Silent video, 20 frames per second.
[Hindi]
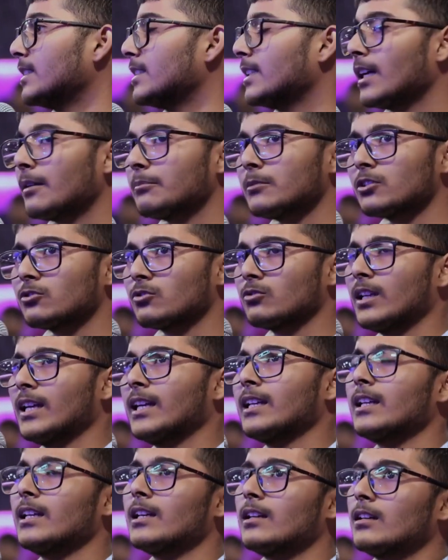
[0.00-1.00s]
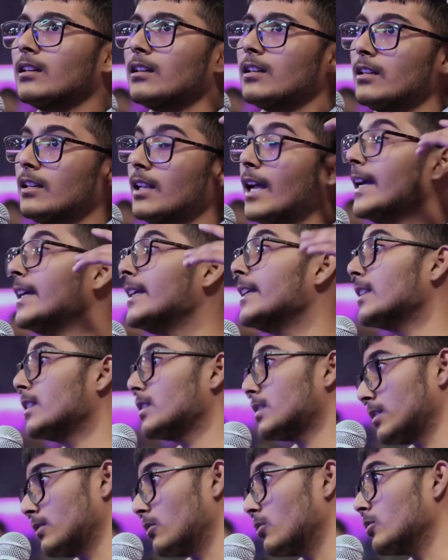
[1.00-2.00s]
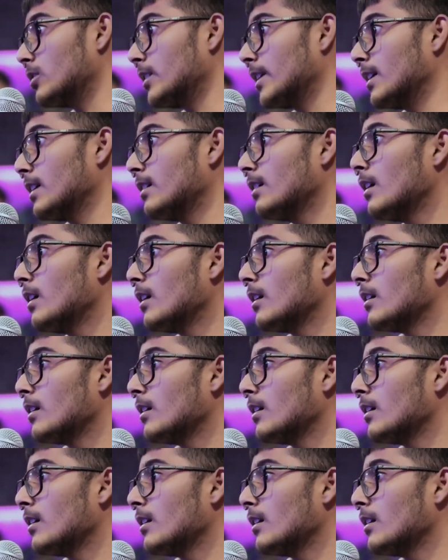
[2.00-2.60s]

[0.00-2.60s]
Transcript: जैसे कि हमने सुना है कि लाइट ईयर्स होते हैं जी